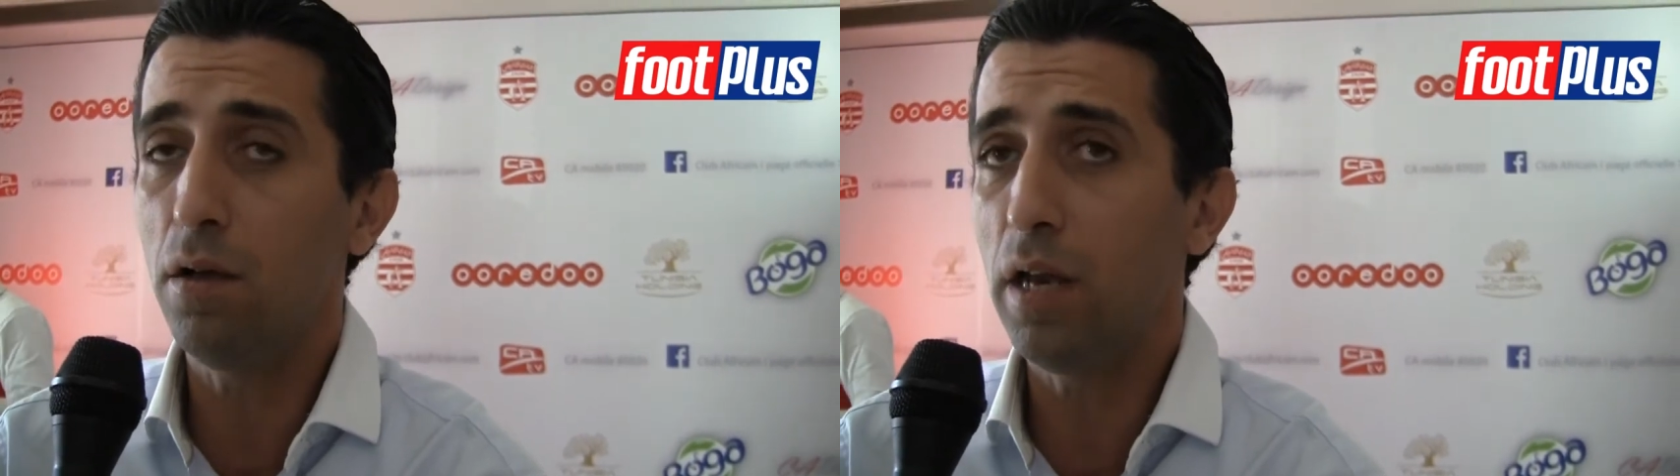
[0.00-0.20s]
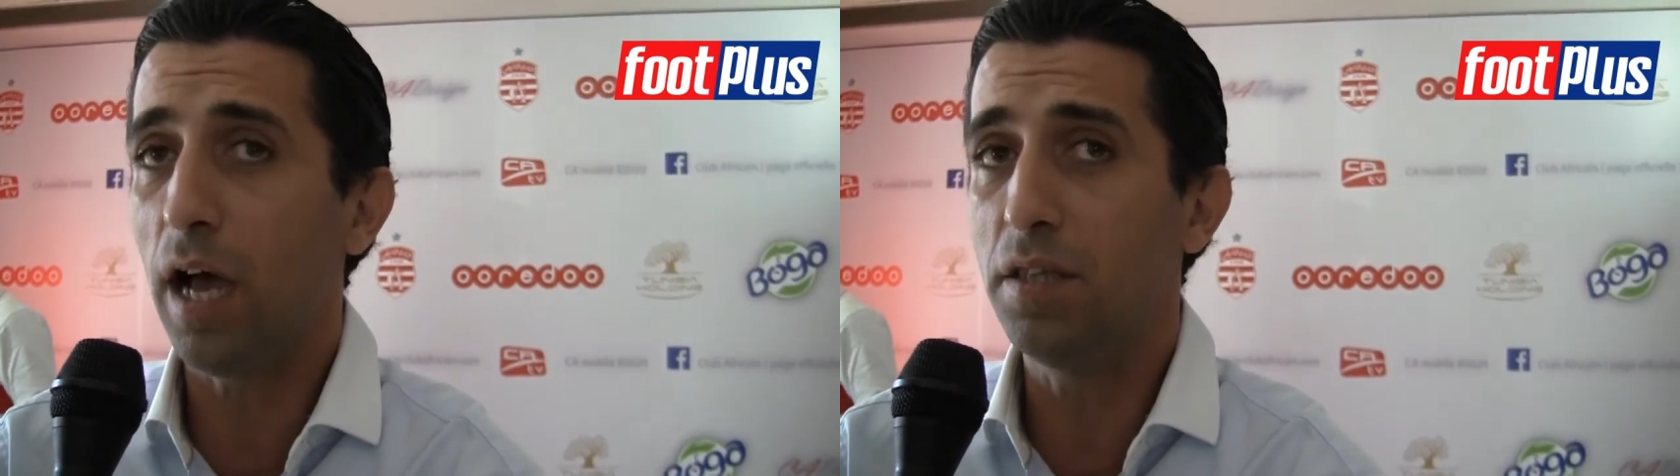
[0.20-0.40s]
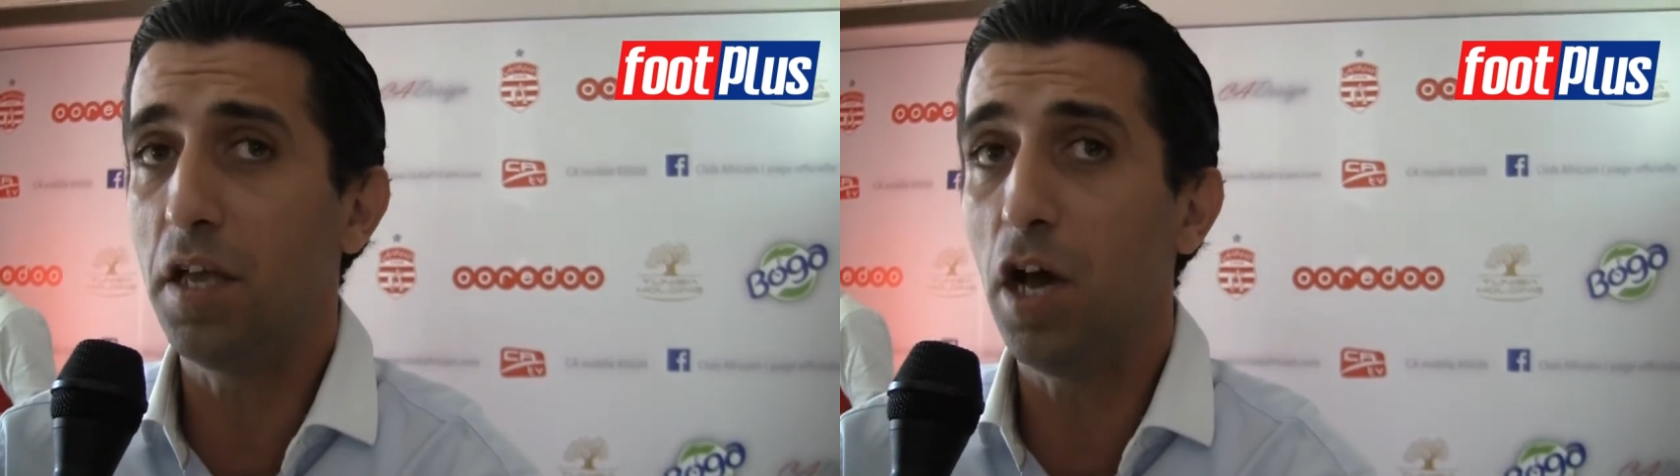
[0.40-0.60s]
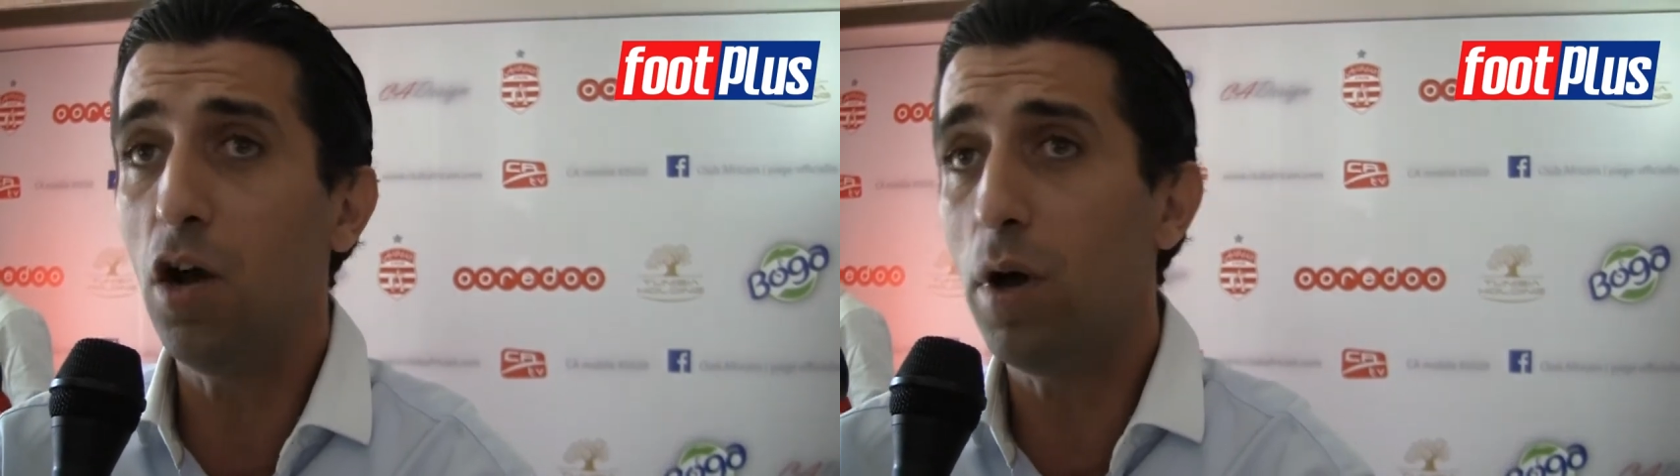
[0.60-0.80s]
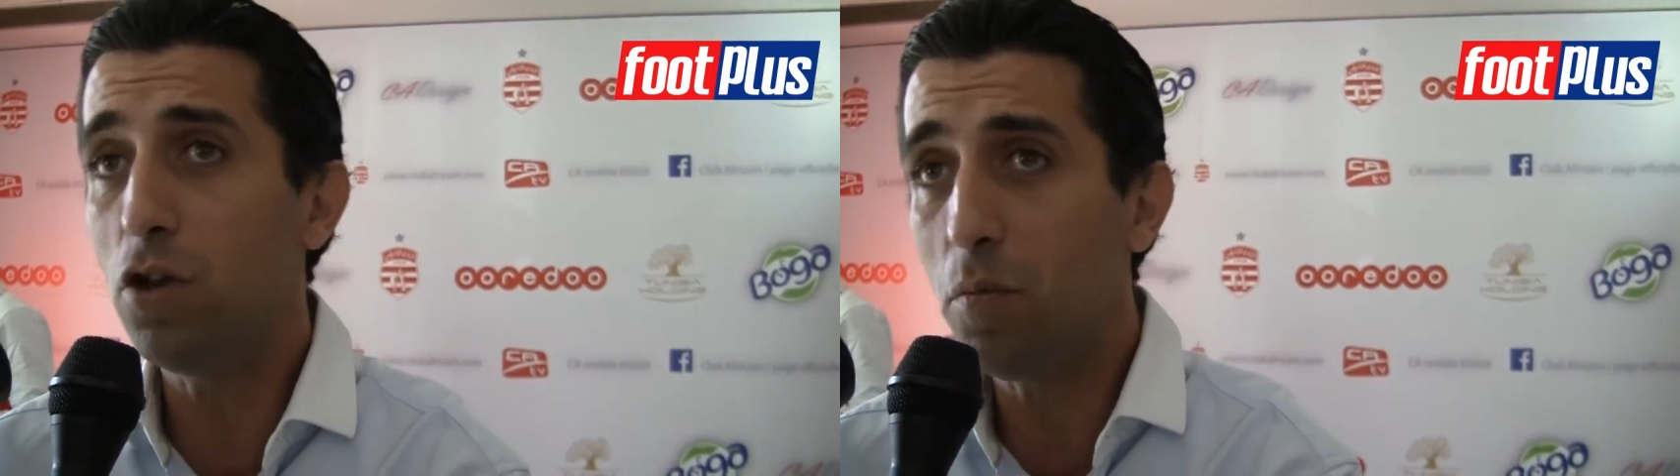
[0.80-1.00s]
العاديه
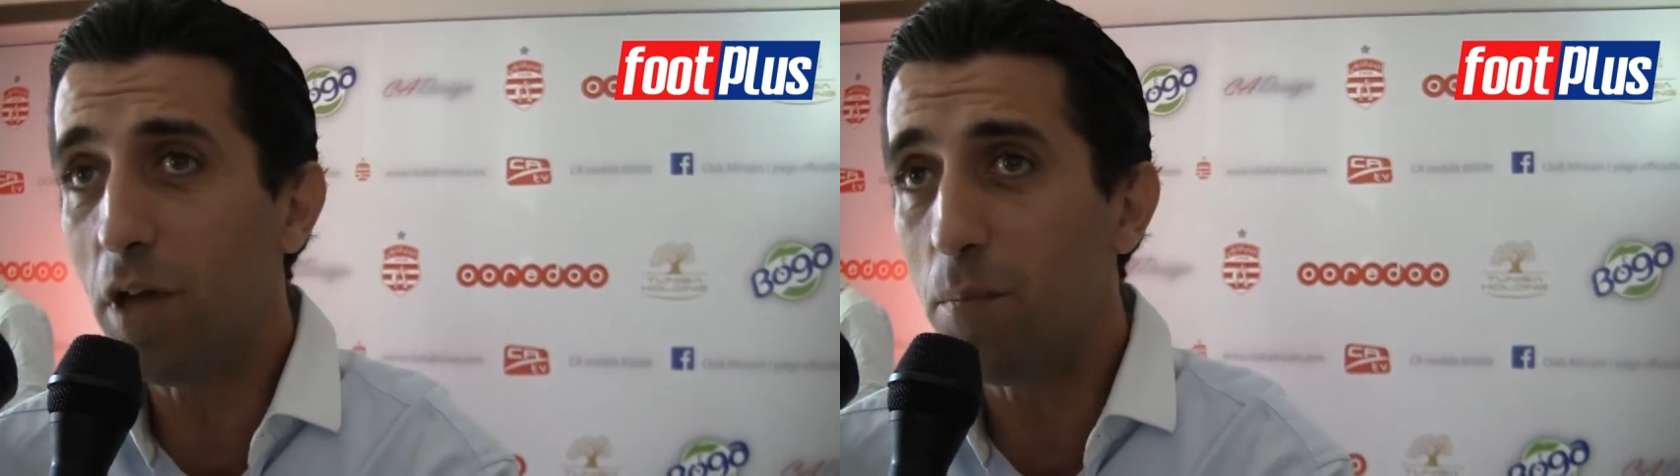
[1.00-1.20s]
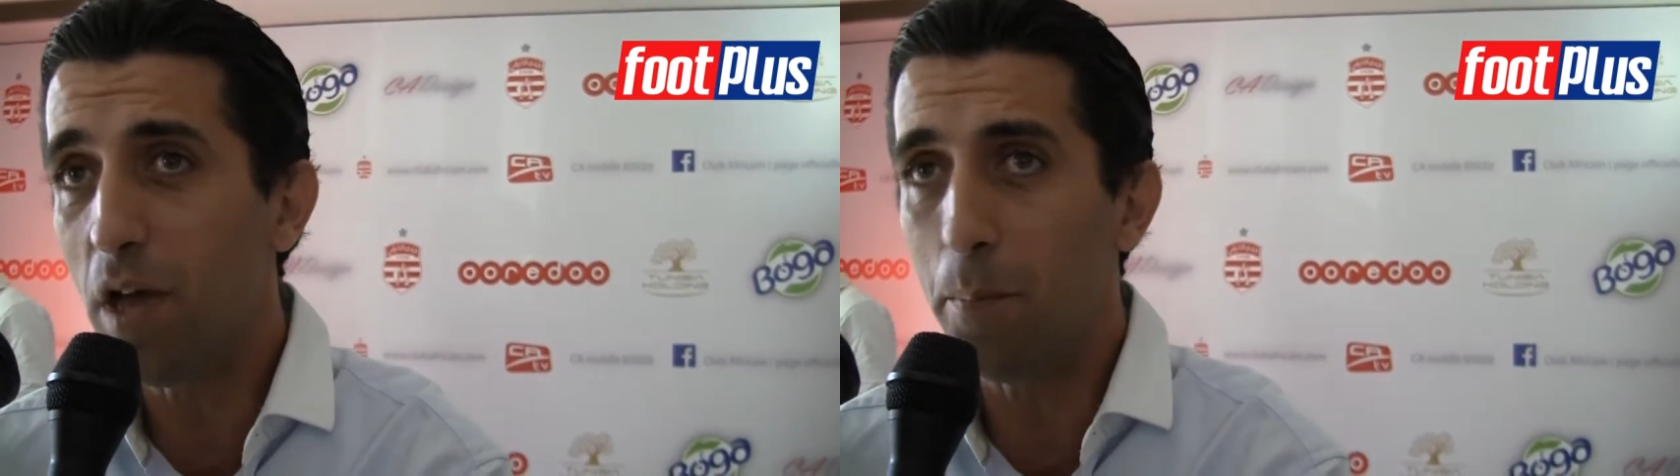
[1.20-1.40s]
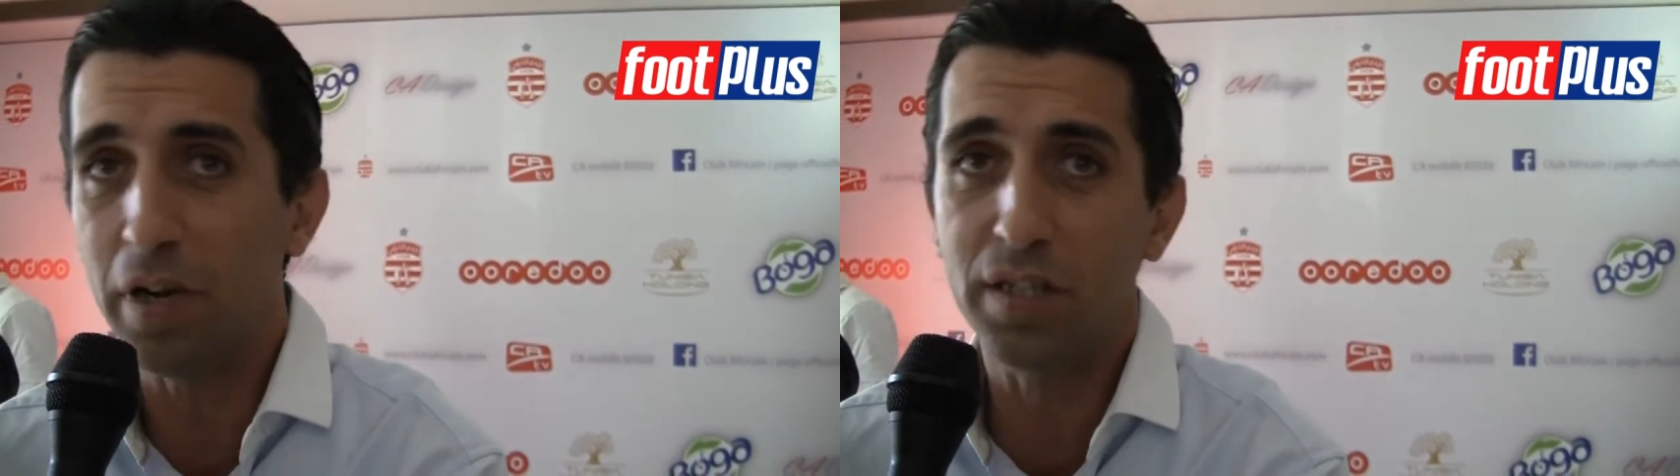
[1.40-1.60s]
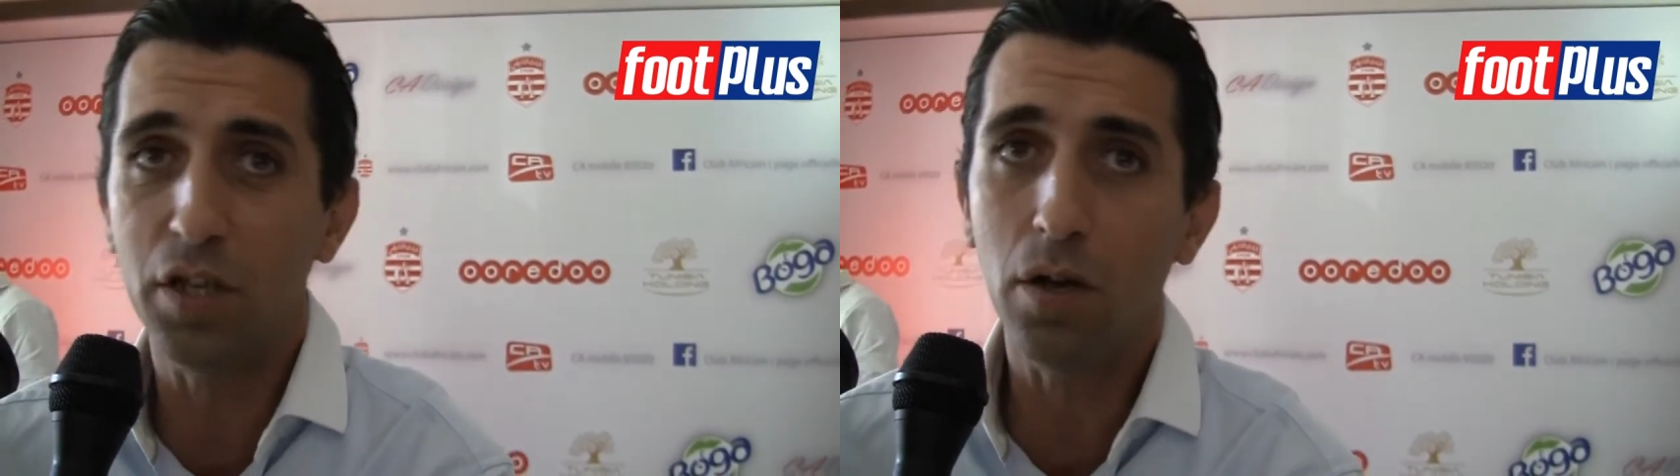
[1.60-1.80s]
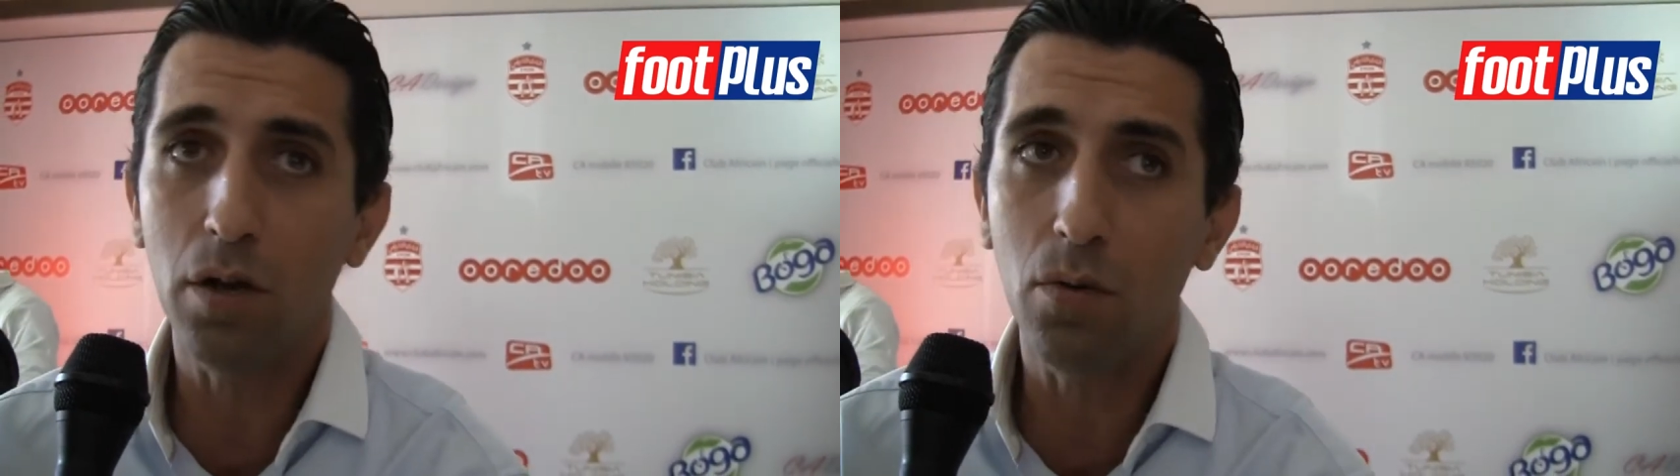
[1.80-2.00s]
هو اليوم يحب يعمل
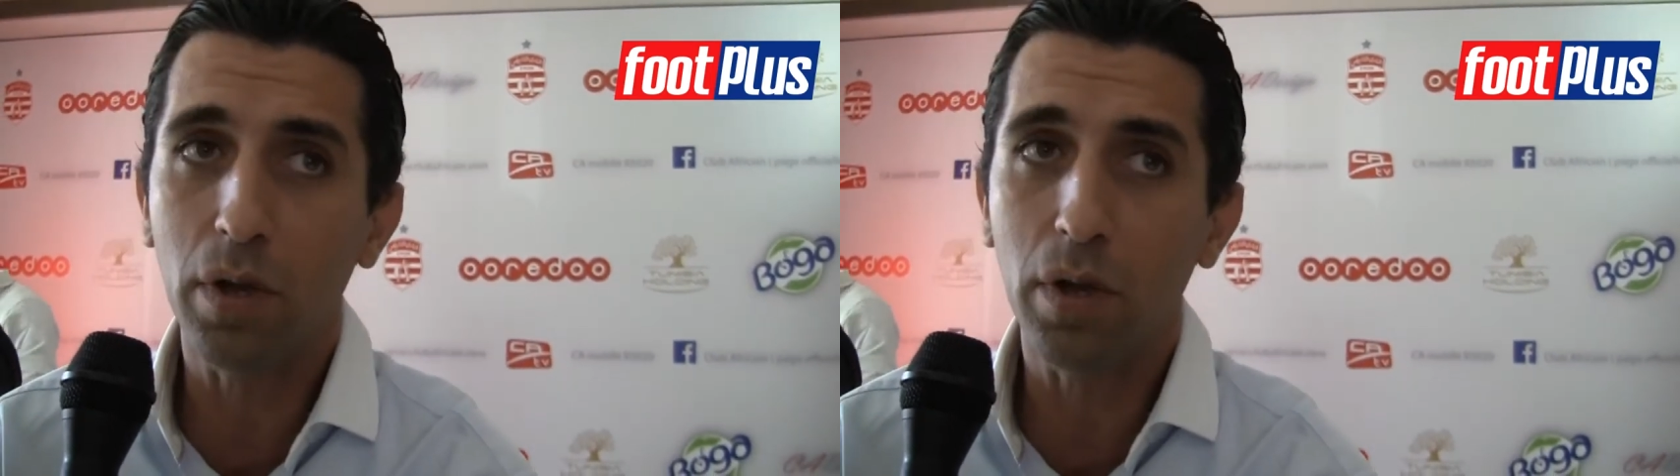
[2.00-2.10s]
بريسيون